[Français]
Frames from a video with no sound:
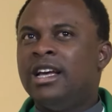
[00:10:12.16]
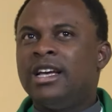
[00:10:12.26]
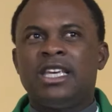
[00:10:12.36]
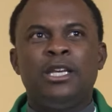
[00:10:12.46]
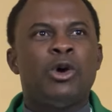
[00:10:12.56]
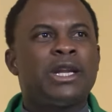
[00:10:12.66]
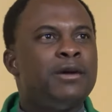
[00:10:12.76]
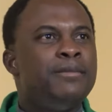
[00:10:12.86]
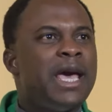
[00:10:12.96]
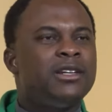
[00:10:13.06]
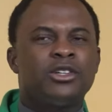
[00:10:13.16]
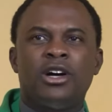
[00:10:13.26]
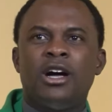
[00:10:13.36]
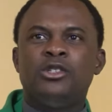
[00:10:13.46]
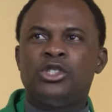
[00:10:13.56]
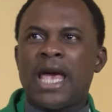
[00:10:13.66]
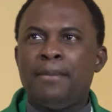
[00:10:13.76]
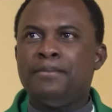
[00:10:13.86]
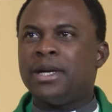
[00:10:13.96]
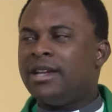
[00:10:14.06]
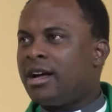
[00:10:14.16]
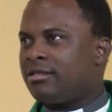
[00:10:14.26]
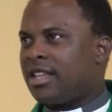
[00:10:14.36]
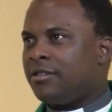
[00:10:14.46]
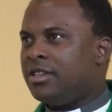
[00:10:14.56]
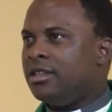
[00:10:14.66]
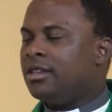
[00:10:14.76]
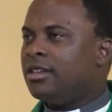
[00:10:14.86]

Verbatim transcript: Qui doit te mettre un j'aime dans ta vie